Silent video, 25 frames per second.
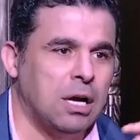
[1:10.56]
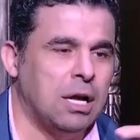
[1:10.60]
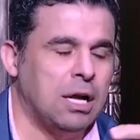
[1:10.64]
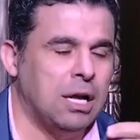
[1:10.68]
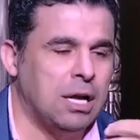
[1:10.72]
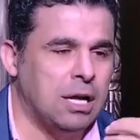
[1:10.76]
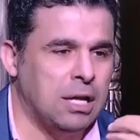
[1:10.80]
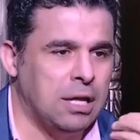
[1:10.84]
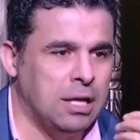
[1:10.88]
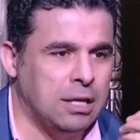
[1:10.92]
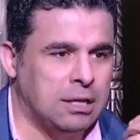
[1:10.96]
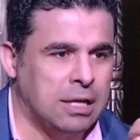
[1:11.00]

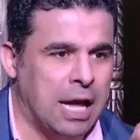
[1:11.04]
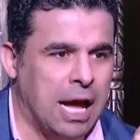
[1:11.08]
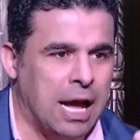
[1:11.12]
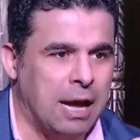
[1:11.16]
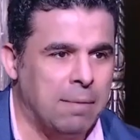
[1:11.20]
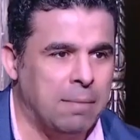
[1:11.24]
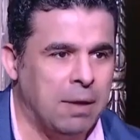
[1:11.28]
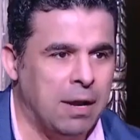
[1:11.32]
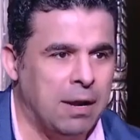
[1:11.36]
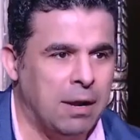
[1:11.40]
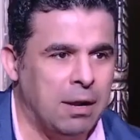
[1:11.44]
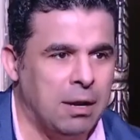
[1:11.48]
آه،
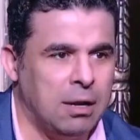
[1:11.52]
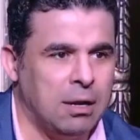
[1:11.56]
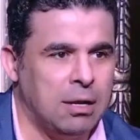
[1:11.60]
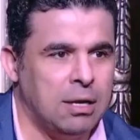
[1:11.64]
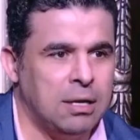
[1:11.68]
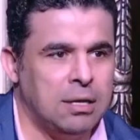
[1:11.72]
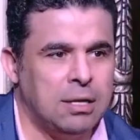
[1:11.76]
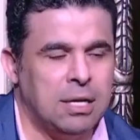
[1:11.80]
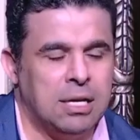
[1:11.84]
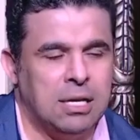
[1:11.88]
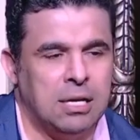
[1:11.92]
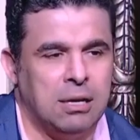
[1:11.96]
تعامل
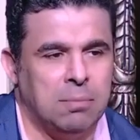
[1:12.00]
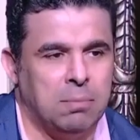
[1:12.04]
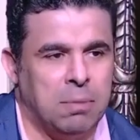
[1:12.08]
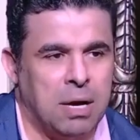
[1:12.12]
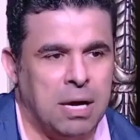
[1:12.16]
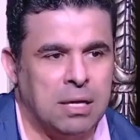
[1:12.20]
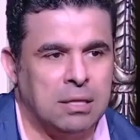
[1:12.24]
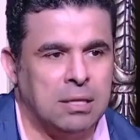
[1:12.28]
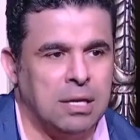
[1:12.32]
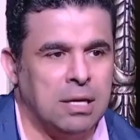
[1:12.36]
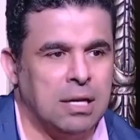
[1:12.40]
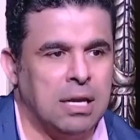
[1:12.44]

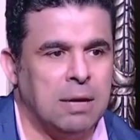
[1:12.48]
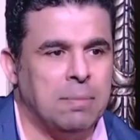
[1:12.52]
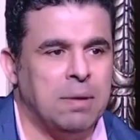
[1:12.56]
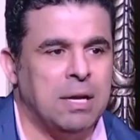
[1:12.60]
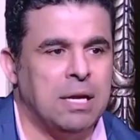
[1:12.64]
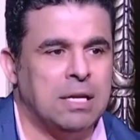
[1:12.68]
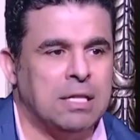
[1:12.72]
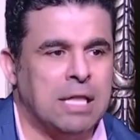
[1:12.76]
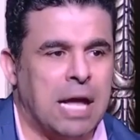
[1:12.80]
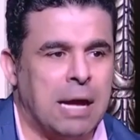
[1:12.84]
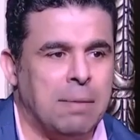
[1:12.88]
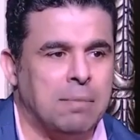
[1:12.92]
بعض
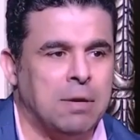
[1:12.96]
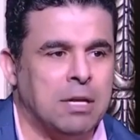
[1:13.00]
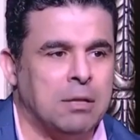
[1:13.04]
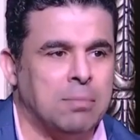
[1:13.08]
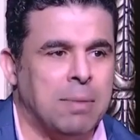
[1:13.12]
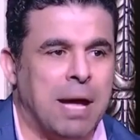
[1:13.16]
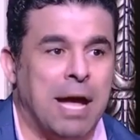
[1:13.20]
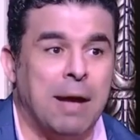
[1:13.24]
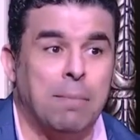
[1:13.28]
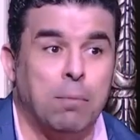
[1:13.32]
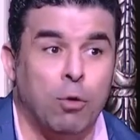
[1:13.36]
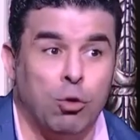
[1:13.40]
الجماهير تعاملت
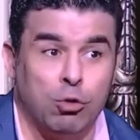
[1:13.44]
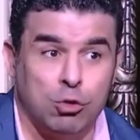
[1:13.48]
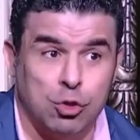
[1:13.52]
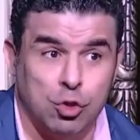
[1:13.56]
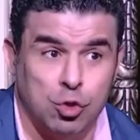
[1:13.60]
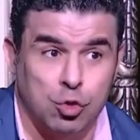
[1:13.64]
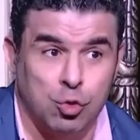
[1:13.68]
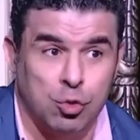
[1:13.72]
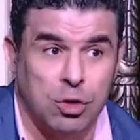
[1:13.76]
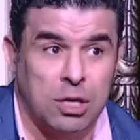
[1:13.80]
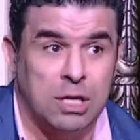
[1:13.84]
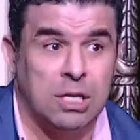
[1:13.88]
معاه
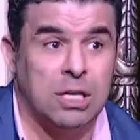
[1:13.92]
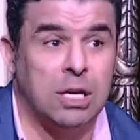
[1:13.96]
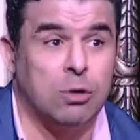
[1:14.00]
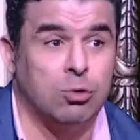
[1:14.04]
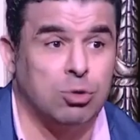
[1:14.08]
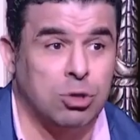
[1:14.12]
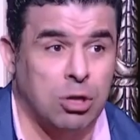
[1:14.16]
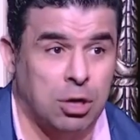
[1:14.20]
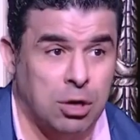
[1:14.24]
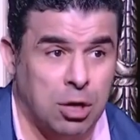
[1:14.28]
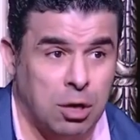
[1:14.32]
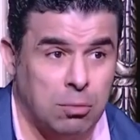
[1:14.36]
بعنصريه
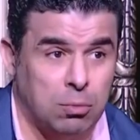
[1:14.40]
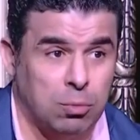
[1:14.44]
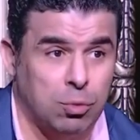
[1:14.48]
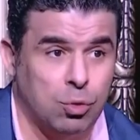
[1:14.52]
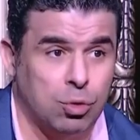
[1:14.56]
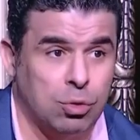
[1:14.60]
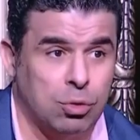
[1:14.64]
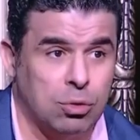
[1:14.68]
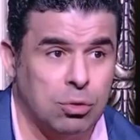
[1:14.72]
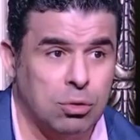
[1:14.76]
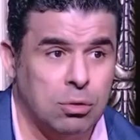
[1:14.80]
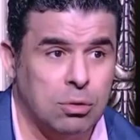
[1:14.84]

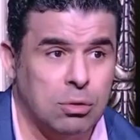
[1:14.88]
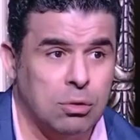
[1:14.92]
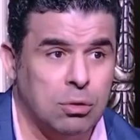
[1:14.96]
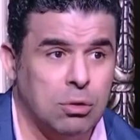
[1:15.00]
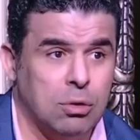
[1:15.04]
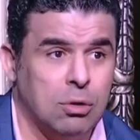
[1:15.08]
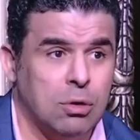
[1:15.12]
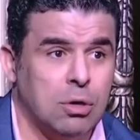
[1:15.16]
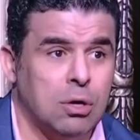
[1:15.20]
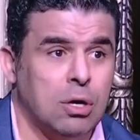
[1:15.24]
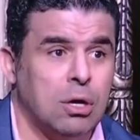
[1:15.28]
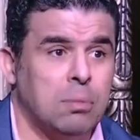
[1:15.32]
وتنمر
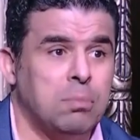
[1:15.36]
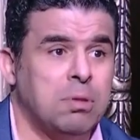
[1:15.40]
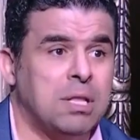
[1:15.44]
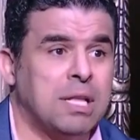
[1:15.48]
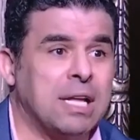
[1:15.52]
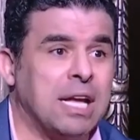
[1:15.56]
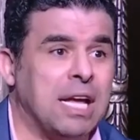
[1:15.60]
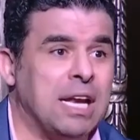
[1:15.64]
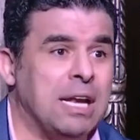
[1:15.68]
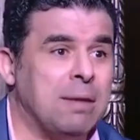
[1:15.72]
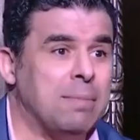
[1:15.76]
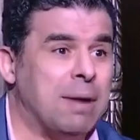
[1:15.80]

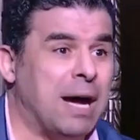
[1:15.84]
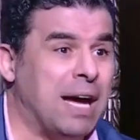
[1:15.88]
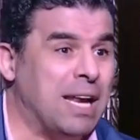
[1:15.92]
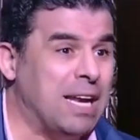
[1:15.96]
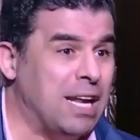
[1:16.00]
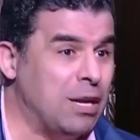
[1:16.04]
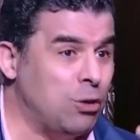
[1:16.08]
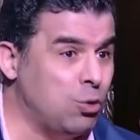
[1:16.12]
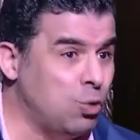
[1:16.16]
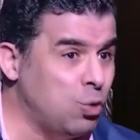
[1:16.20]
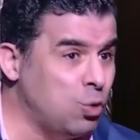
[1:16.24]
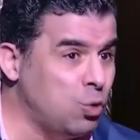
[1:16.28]
بتكلم
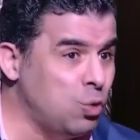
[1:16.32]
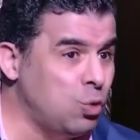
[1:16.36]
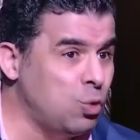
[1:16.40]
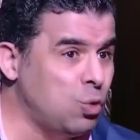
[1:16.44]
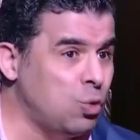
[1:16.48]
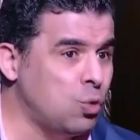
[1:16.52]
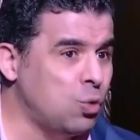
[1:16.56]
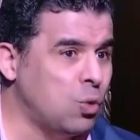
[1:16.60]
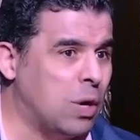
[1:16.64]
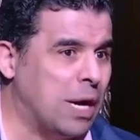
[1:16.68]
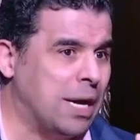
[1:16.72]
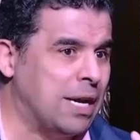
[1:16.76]
على
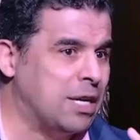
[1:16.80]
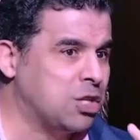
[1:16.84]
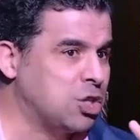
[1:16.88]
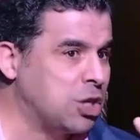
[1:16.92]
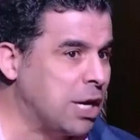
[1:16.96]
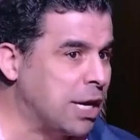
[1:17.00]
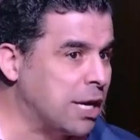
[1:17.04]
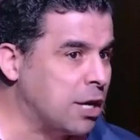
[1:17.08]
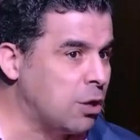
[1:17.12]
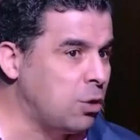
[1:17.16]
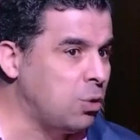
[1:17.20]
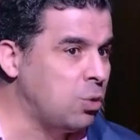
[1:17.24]
لونه وعلى
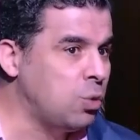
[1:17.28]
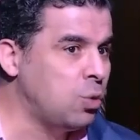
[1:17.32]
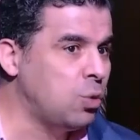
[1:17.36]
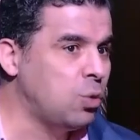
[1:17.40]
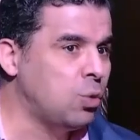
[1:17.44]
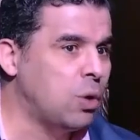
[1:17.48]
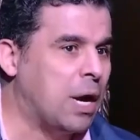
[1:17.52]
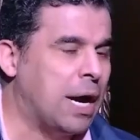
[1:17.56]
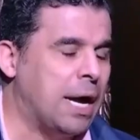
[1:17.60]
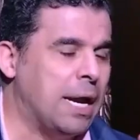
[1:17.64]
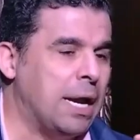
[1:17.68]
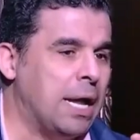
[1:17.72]
شكله
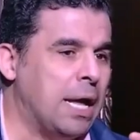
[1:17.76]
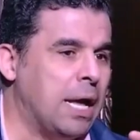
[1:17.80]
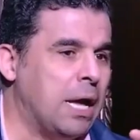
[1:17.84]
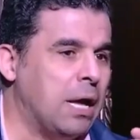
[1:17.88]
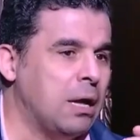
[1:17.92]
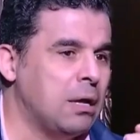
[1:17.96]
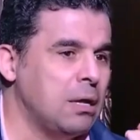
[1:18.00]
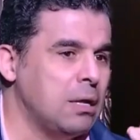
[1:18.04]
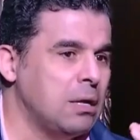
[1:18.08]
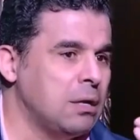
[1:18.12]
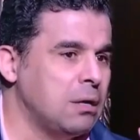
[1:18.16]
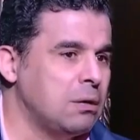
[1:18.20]

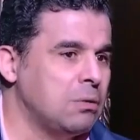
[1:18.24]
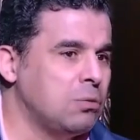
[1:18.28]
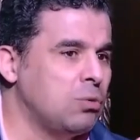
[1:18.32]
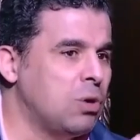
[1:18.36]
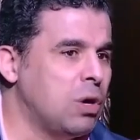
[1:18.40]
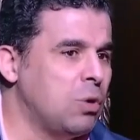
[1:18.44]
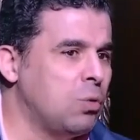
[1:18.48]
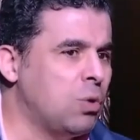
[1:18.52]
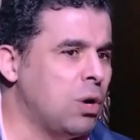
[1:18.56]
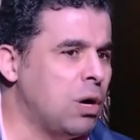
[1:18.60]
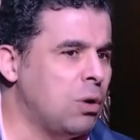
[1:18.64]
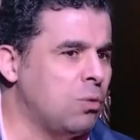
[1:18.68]
وعلى
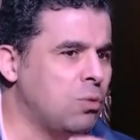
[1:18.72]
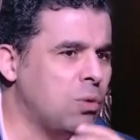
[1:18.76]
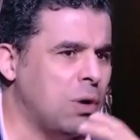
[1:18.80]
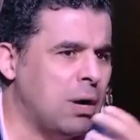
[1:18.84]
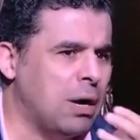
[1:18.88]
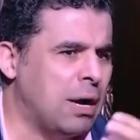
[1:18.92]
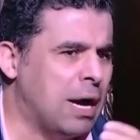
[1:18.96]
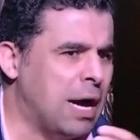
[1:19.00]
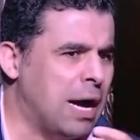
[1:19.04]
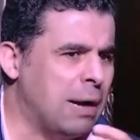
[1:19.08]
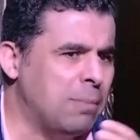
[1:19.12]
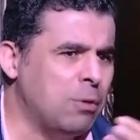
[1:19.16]

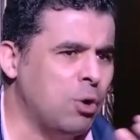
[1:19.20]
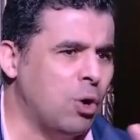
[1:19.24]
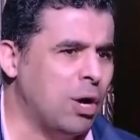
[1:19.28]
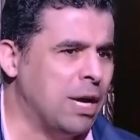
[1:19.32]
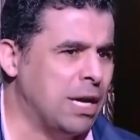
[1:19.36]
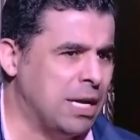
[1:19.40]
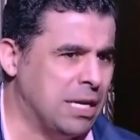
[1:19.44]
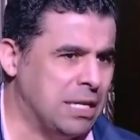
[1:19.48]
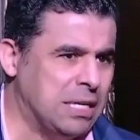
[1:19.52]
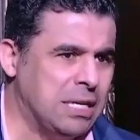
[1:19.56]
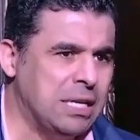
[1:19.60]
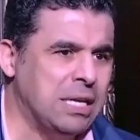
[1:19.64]
وعملوا
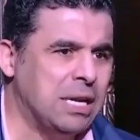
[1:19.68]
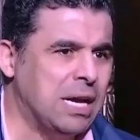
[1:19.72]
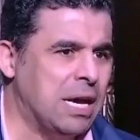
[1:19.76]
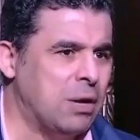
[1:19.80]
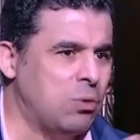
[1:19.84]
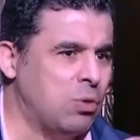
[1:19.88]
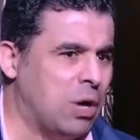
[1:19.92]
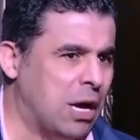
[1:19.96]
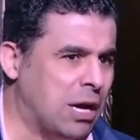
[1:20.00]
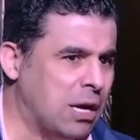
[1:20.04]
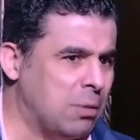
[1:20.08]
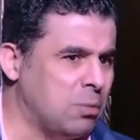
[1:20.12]
حاجات كتير
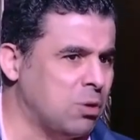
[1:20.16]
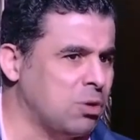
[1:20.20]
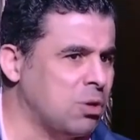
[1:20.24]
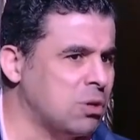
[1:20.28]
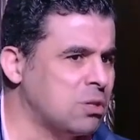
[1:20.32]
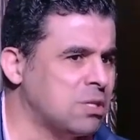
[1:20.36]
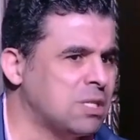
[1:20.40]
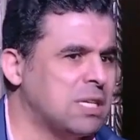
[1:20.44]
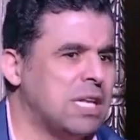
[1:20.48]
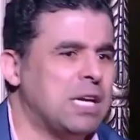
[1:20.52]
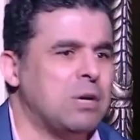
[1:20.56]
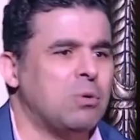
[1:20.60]
قوي على
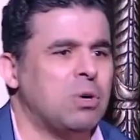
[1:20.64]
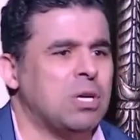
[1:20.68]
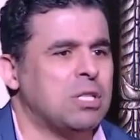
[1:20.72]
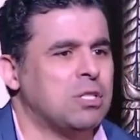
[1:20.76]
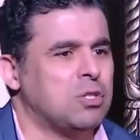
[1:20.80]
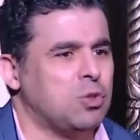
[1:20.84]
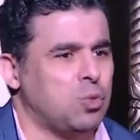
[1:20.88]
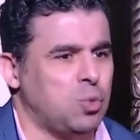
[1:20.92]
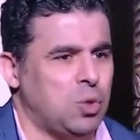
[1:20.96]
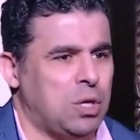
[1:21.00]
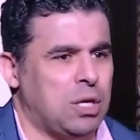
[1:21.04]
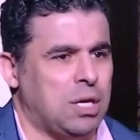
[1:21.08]
مدار
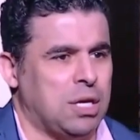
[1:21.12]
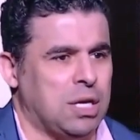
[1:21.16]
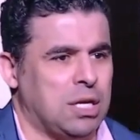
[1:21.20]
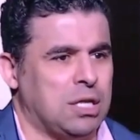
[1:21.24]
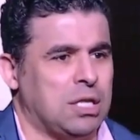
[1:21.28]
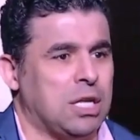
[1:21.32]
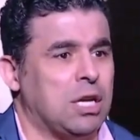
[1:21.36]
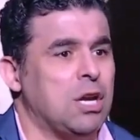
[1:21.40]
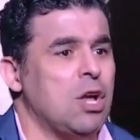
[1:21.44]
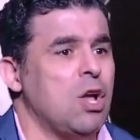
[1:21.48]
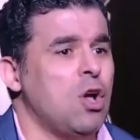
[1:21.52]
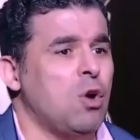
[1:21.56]
سنوات طويله
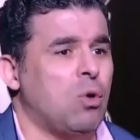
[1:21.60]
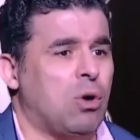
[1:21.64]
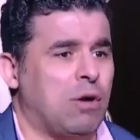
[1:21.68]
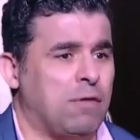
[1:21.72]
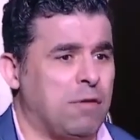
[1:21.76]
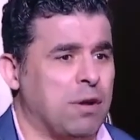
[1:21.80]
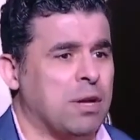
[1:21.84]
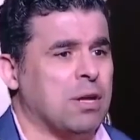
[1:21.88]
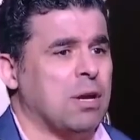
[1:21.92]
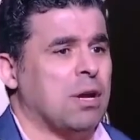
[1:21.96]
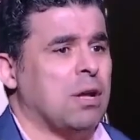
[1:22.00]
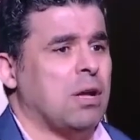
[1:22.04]
جدا
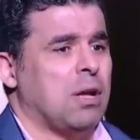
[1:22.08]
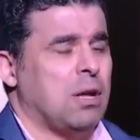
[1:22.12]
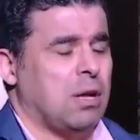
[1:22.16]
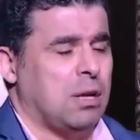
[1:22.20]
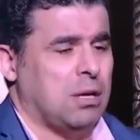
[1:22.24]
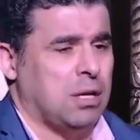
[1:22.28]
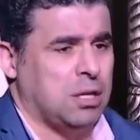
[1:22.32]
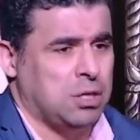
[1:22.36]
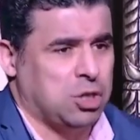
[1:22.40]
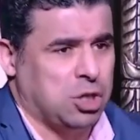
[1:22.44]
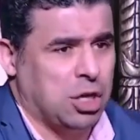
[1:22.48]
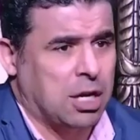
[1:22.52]
وعلى فكره
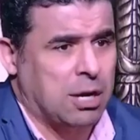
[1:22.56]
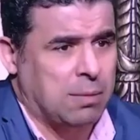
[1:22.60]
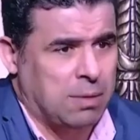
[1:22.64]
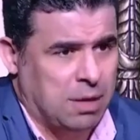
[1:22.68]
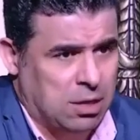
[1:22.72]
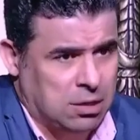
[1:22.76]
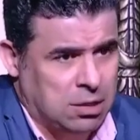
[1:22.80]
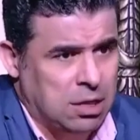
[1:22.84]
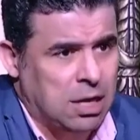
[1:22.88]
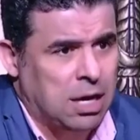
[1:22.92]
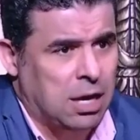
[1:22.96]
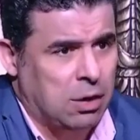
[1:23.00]

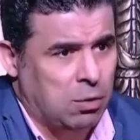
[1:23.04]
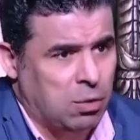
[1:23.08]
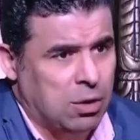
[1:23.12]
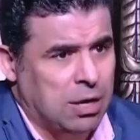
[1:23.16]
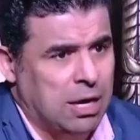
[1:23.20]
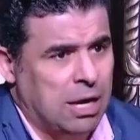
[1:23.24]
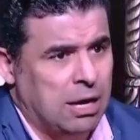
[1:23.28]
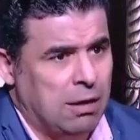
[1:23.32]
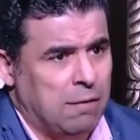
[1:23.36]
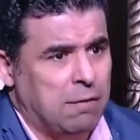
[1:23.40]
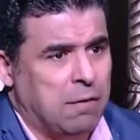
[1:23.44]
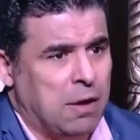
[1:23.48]
شيكابالا طلع
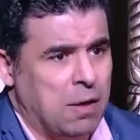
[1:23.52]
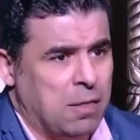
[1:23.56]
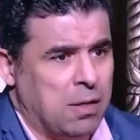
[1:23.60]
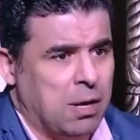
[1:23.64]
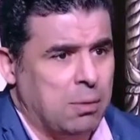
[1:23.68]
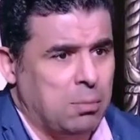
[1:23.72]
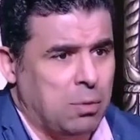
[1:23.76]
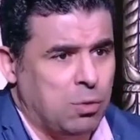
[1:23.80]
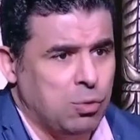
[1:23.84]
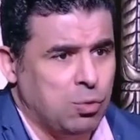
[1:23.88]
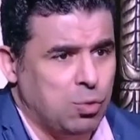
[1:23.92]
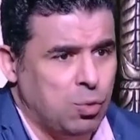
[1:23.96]
واتكلم في
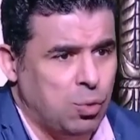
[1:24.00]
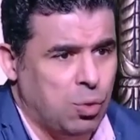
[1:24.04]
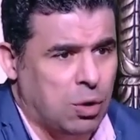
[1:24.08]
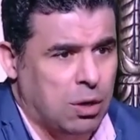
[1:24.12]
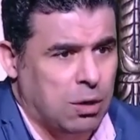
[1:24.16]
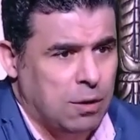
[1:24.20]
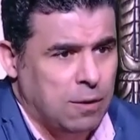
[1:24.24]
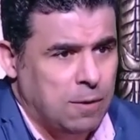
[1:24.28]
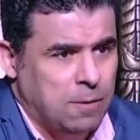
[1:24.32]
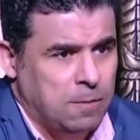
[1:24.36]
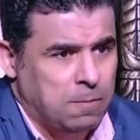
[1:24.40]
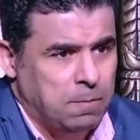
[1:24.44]
هذا
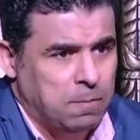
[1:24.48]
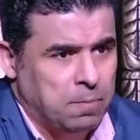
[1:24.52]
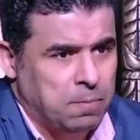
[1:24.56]
الموضوع